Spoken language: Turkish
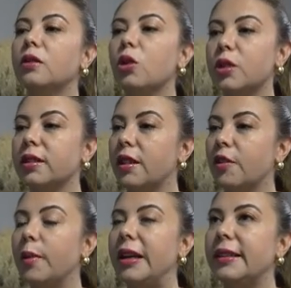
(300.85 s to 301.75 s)
Dosya
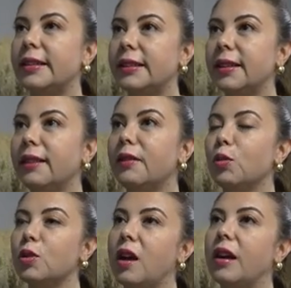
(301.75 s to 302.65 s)
tarafıma iletildi
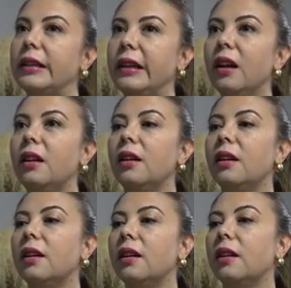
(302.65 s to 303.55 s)
ve bu sayede
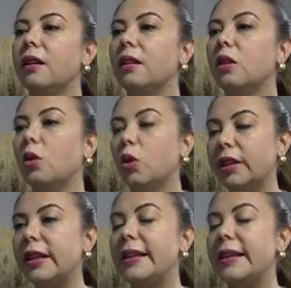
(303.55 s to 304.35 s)
e, orada